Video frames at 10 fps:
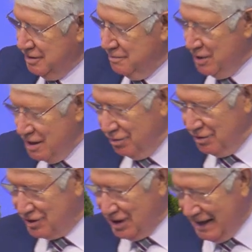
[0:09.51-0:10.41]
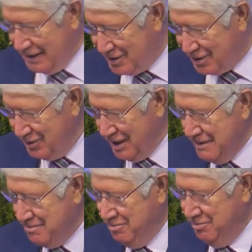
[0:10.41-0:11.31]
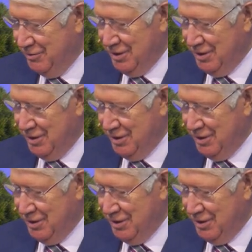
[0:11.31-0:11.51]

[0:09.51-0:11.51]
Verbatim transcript: die Bibeln zur Hand zu nehmen